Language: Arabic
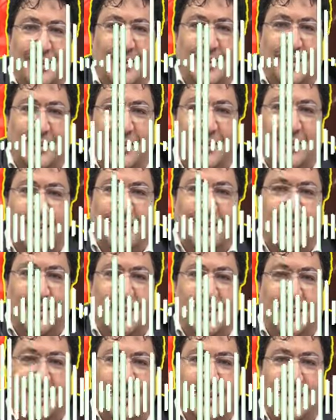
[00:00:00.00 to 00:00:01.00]

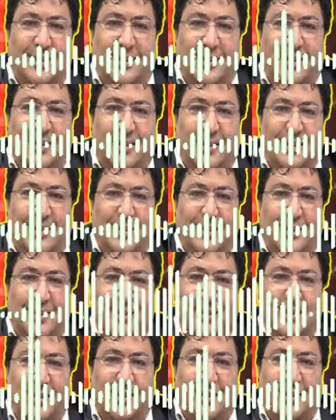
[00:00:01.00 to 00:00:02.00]
عضوية
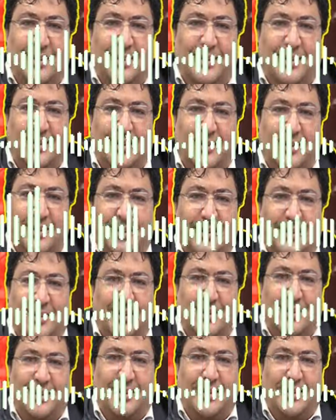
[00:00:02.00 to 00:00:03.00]
وأيضا نحن
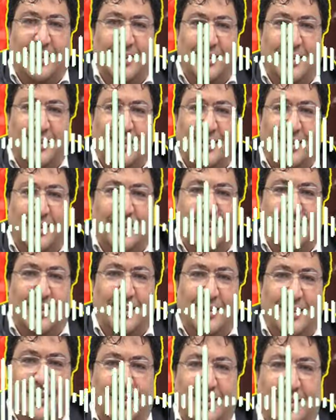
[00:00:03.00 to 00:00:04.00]
نفس عندنا
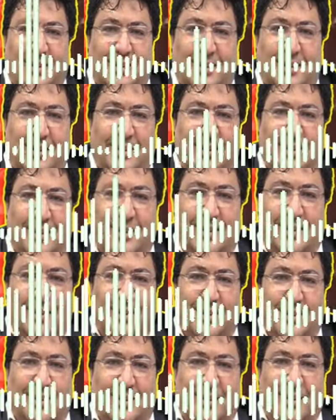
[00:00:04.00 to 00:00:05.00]
جسم نفساني
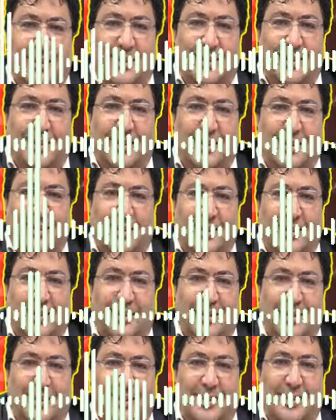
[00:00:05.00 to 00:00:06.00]
وعندنا جسم
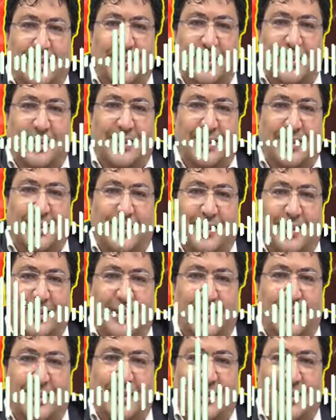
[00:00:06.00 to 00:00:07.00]
روحي احنا
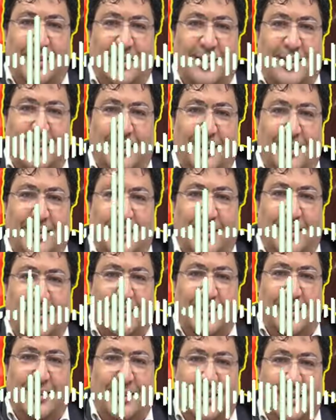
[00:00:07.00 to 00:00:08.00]
ثلاث أجسام
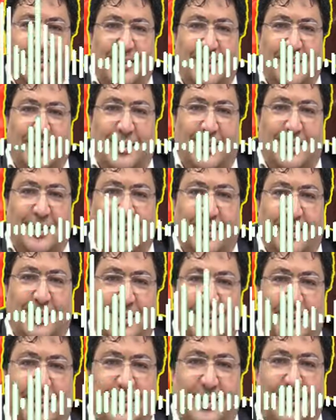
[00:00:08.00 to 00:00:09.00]
جسم
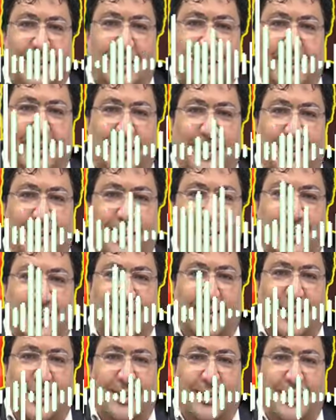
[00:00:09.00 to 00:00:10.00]
عضوي
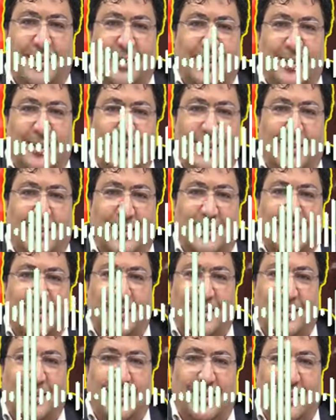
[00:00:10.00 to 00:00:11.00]
وجسم
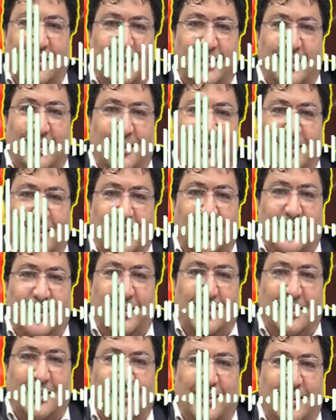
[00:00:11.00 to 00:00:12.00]
نفسي
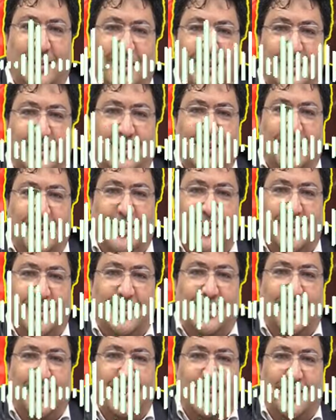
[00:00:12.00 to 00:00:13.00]
وروحي
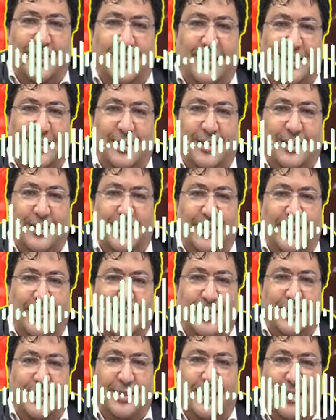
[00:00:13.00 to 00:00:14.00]
العضوي كيفهم فيه
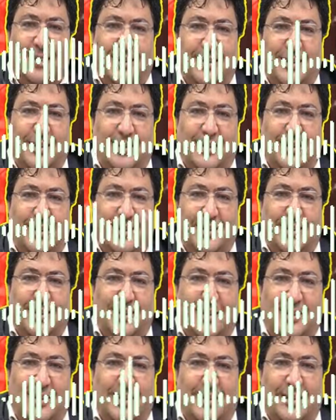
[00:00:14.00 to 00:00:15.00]
الطبيب
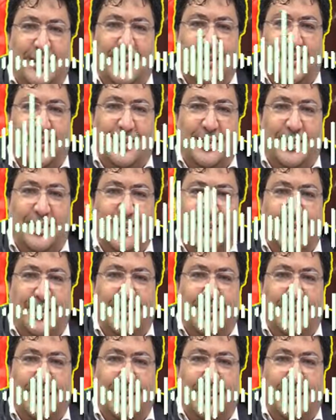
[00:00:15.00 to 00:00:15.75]
بالتحاليل وبالادويه